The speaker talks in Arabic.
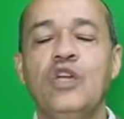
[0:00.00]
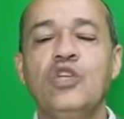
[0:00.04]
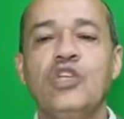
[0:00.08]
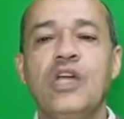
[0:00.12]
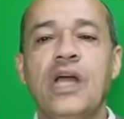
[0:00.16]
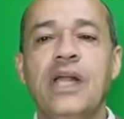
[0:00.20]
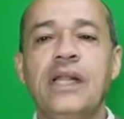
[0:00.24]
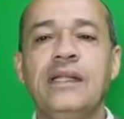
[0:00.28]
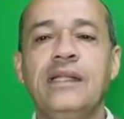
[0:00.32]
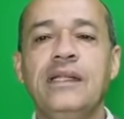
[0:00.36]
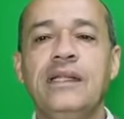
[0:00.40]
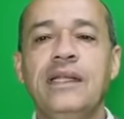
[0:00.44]

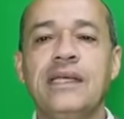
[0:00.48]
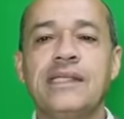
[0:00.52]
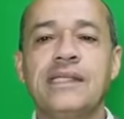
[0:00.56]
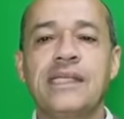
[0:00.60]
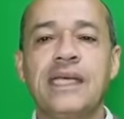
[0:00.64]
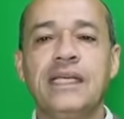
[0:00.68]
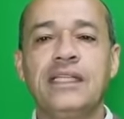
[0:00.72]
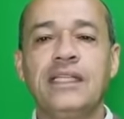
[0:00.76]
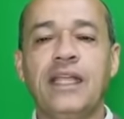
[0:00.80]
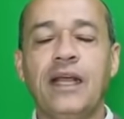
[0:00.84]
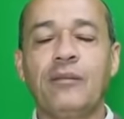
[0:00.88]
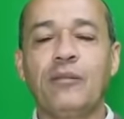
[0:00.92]
شحال د
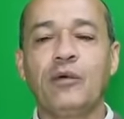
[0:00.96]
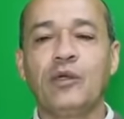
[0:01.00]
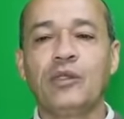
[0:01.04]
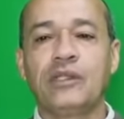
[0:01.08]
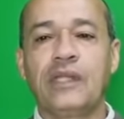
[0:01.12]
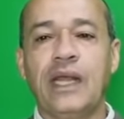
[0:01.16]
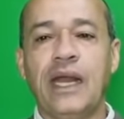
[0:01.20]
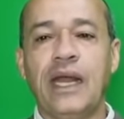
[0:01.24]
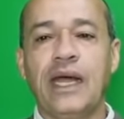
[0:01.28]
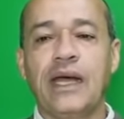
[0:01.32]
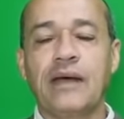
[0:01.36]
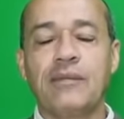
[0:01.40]
الناس كيضربوا
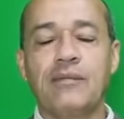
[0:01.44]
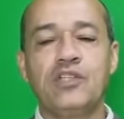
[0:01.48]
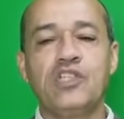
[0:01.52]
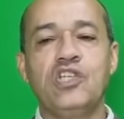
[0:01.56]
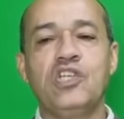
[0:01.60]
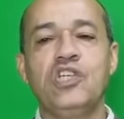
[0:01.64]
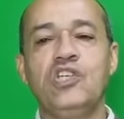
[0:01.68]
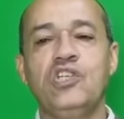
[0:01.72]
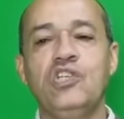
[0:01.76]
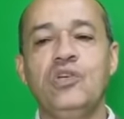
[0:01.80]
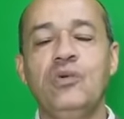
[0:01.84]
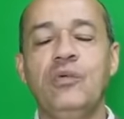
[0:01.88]
الطريق
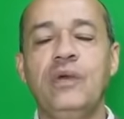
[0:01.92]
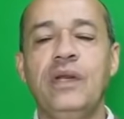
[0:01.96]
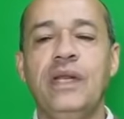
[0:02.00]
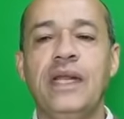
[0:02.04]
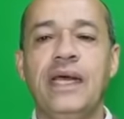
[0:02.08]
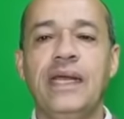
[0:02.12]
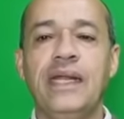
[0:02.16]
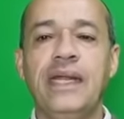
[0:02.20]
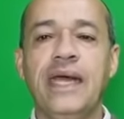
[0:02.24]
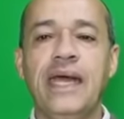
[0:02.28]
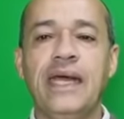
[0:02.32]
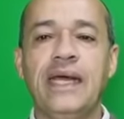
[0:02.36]
باش يجيو
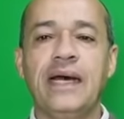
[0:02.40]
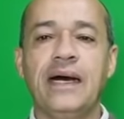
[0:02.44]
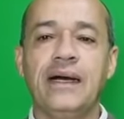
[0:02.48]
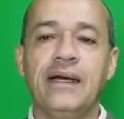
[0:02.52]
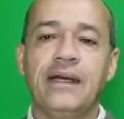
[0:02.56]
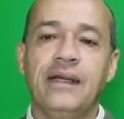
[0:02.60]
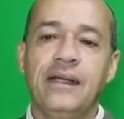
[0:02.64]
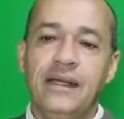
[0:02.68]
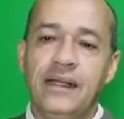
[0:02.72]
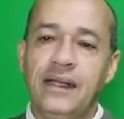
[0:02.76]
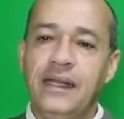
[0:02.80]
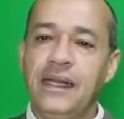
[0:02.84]

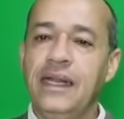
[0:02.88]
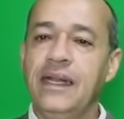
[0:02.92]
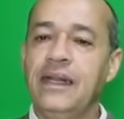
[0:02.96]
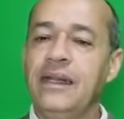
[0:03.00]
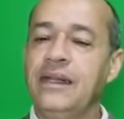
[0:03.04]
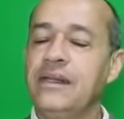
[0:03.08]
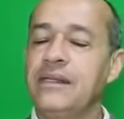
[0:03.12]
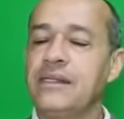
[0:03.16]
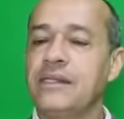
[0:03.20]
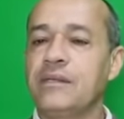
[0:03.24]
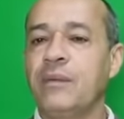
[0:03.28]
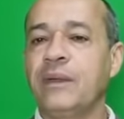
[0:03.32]
لهنايا
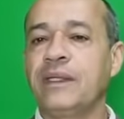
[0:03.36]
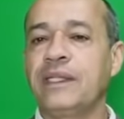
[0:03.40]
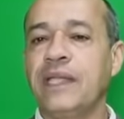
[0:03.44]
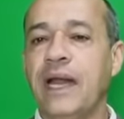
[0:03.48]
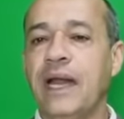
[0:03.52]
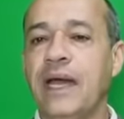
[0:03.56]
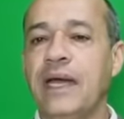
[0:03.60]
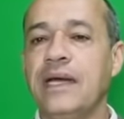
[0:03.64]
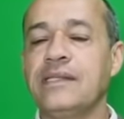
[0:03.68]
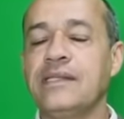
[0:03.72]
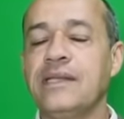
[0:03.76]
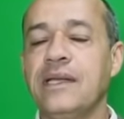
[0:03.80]

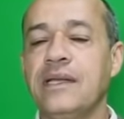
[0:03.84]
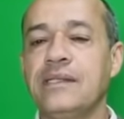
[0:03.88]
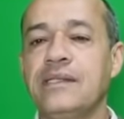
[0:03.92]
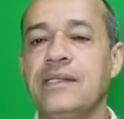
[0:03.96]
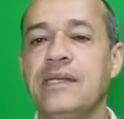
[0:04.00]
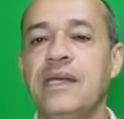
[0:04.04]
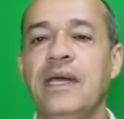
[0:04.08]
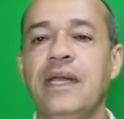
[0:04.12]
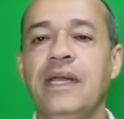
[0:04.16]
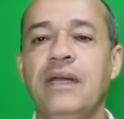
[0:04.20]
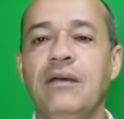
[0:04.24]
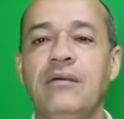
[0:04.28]
السبيطار حسن
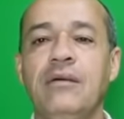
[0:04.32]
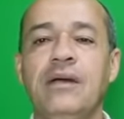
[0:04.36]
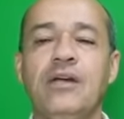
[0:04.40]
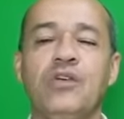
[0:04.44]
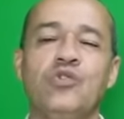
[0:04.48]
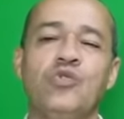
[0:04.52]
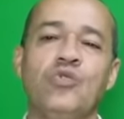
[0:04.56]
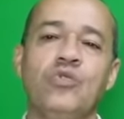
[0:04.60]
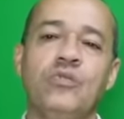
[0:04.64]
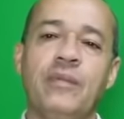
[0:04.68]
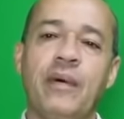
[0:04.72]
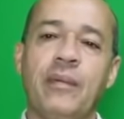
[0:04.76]
الثاني
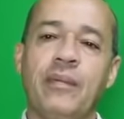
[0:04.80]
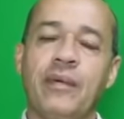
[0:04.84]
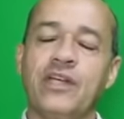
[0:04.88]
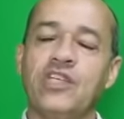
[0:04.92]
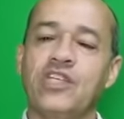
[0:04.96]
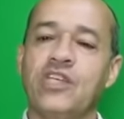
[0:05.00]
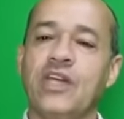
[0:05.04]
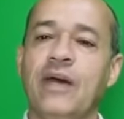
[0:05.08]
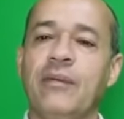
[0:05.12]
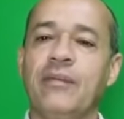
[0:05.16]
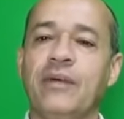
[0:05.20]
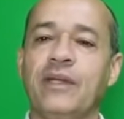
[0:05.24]
وحشو ما
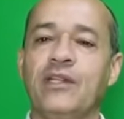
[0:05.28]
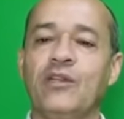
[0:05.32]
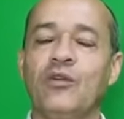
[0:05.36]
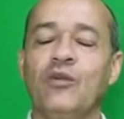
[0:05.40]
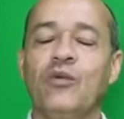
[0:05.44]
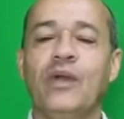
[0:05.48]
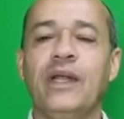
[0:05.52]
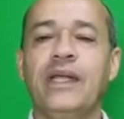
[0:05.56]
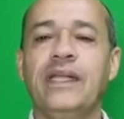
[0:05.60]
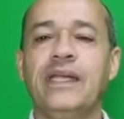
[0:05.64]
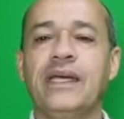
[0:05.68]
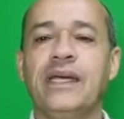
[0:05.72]
بقيتش كاع بغيت
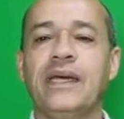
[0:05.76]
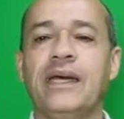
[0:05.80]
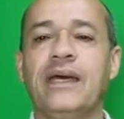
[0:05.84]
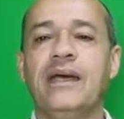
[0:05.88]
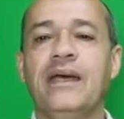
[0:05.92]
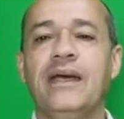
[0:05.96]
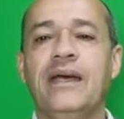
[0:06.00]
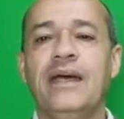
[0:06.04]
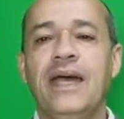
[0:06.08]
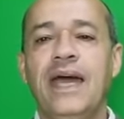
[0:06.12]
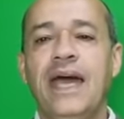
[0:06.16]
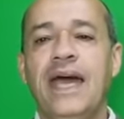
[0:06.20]
نقول
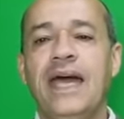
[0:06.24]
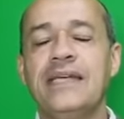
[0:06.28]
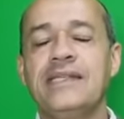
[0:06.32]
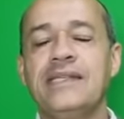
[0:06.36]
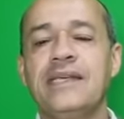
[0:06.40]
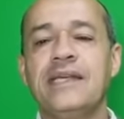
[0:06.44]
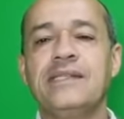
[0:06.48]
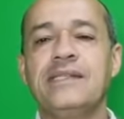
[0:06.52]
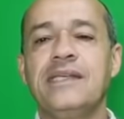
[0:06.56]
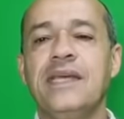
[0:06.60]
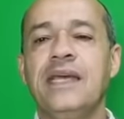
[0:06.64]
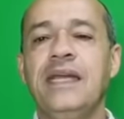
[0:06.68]
هذيك
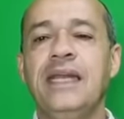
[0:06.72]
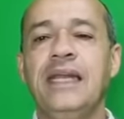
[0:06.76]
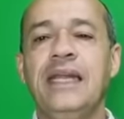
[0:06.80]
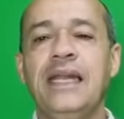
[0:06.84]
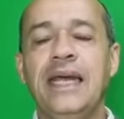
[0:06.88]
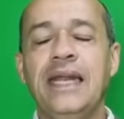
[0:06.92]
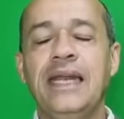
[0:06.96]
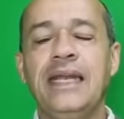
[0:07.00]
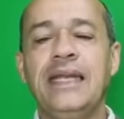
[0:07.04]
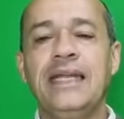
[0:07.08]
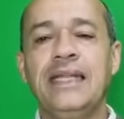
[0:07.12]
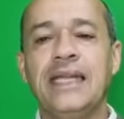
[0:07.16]
حسن الثاني
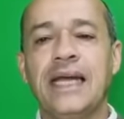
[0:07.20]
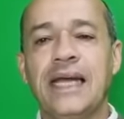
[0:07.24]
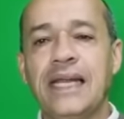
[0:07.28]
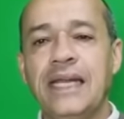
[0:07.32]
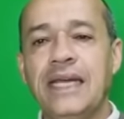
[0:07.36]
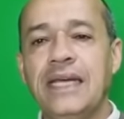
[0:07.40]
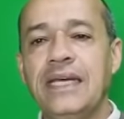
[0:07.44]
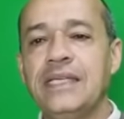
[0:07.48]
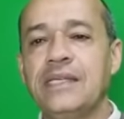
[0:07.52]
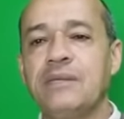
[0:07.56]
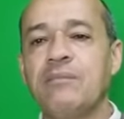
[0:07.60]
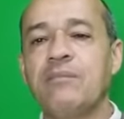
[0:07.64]
لان داك
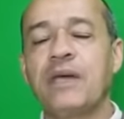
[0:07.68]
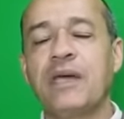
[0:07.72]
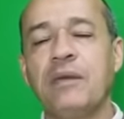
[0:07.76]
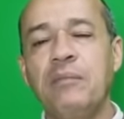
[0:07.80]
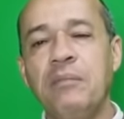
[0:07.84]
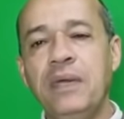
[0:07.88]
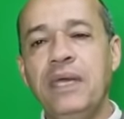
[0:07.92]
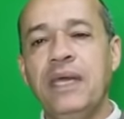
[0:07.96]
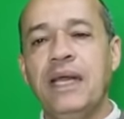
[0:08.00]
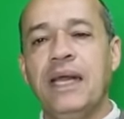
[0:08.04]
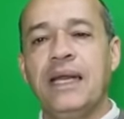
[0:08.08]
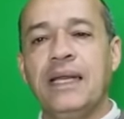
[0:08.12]
الاسم
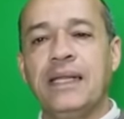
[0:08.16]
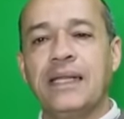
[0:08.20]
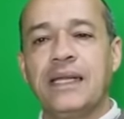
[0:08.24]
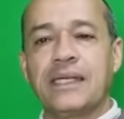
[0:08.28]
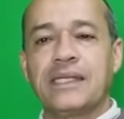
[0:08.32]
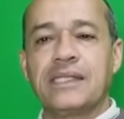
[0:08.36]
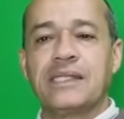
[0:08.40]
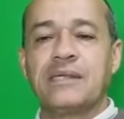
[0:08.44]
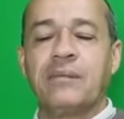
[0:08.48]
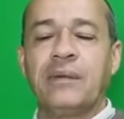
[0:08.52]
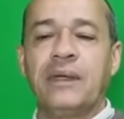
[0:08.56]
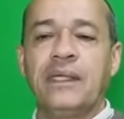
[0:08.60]
كبير على
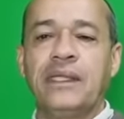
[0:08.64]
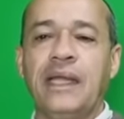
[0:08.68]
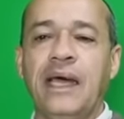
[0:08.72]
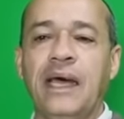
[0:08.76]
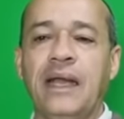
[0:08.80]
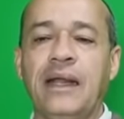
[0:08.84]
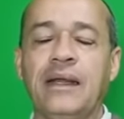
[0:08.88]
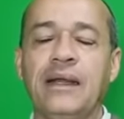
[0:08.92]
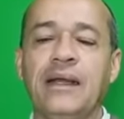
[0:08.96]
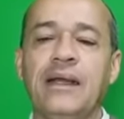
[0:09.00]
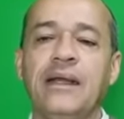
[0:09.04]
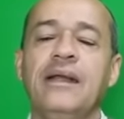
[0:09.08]
داك
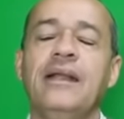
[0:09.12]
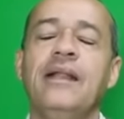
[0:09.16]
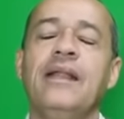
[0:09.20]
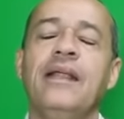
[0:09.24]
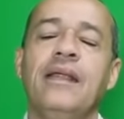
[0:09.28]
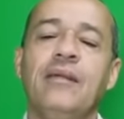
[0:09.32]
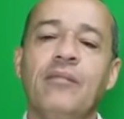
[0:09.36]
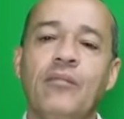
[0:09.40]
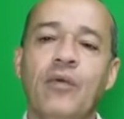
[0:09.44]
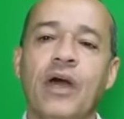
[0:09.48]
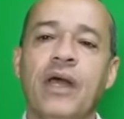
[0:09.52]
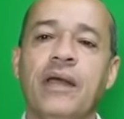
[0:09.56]
السبيطار
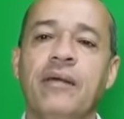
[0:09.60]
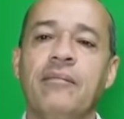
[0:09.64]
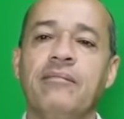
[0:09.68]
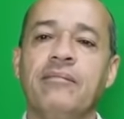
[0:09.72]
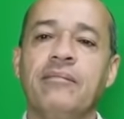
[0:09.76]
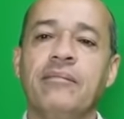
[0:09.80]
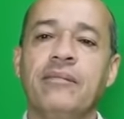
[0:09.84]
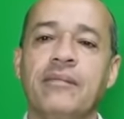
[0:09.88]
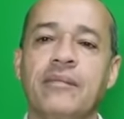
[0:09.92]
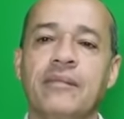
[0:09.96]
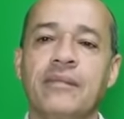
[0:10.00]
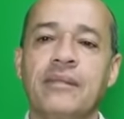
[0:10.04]

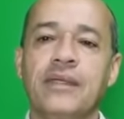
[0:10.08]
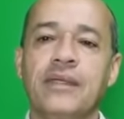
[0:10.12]
المهم